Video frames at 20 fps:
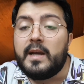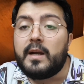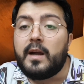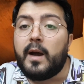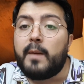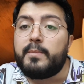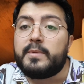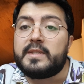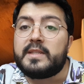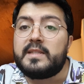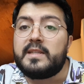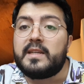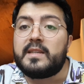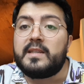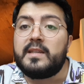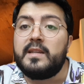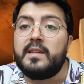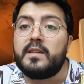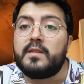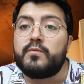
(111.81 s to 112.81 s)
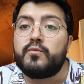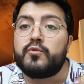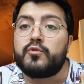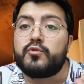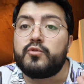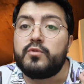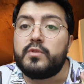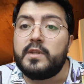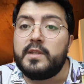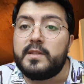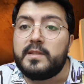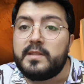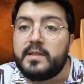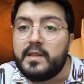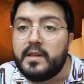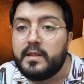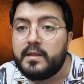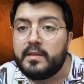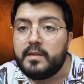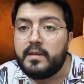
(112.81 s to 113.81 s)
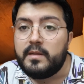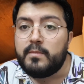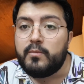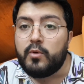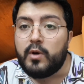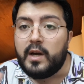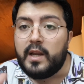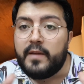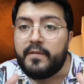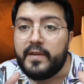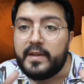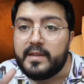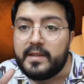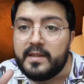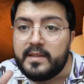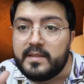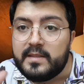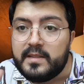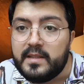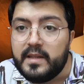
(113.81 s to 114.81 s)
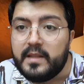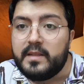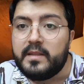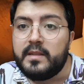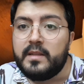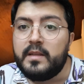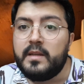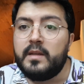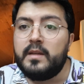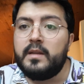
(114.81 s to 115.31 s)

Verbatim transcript: kapısına kilit vursun gitsin. Muhalefet gitsin.